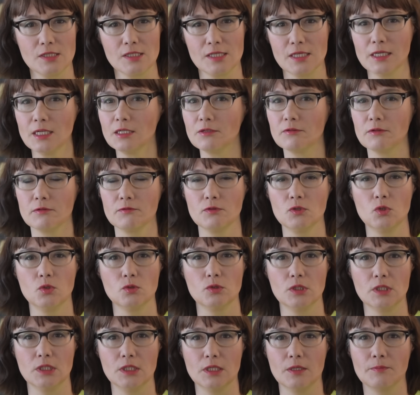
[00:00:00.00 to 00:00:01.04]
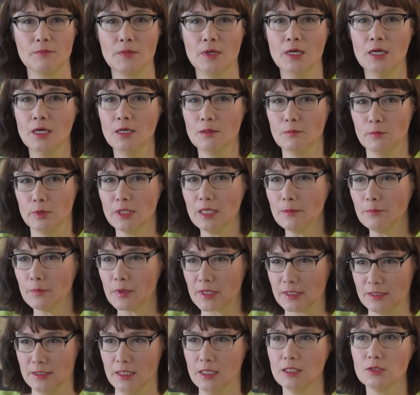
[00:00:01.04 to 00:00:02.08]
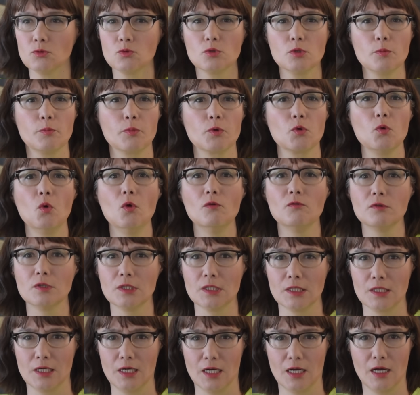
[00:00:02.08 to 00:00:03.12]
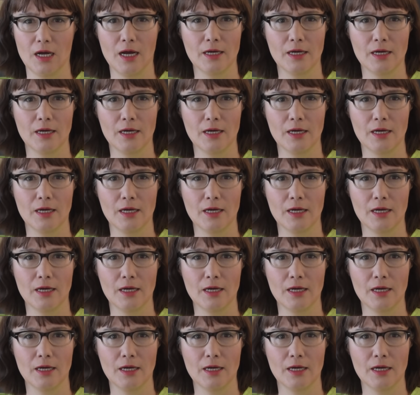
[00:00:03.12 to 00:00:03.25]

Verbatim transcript: церкви в Лондоне была протянута проволока